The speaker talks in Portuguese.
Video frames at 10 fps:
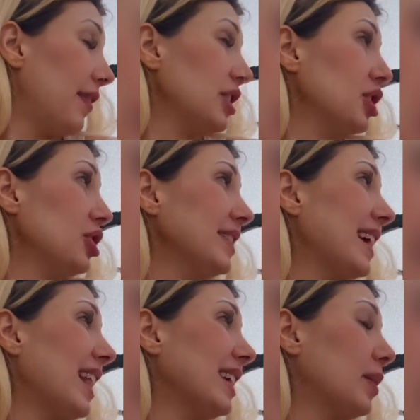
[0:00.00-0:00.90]
fecha a
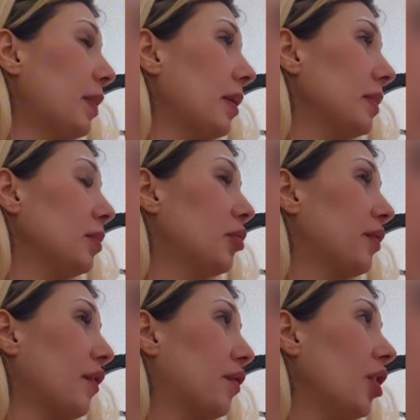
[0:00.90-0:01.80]
janela aqui para mim, por
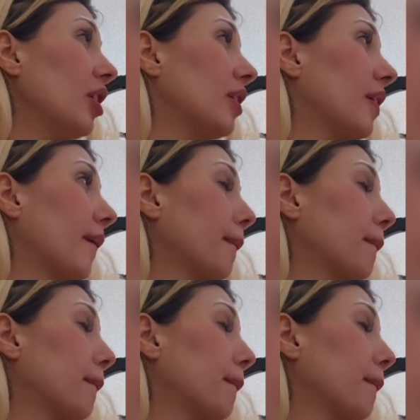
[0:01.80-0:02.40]
favor.